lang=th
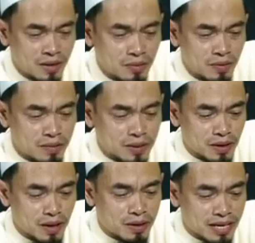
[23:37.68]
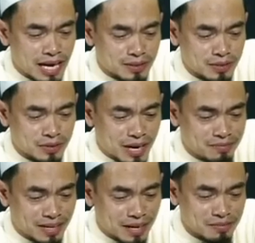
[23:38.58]
วะเราะมะตุลลอฮิวะบะเราะกาตุฮ์ครับ
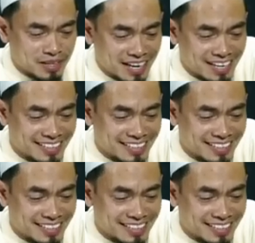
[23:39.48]
อัลฮัมดุลิลลา